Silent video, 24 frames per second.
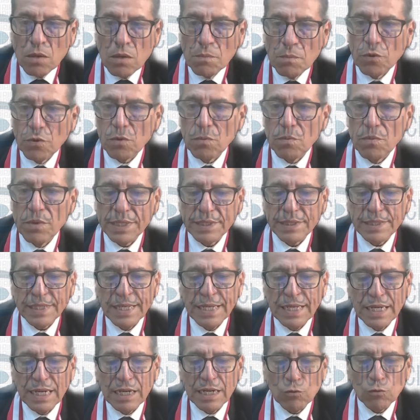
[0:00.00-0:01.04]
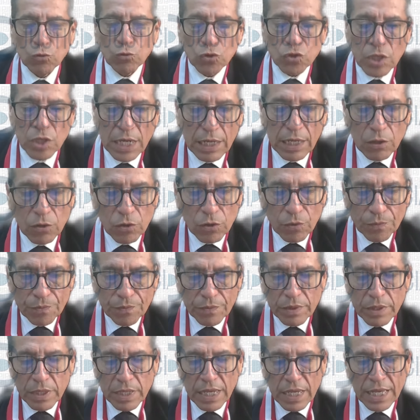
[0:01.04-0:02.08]
por muerte del acusado
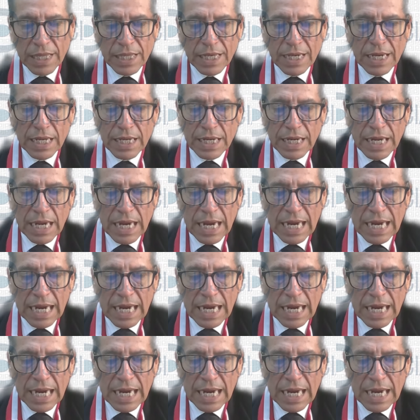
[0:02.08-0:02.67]
Edgar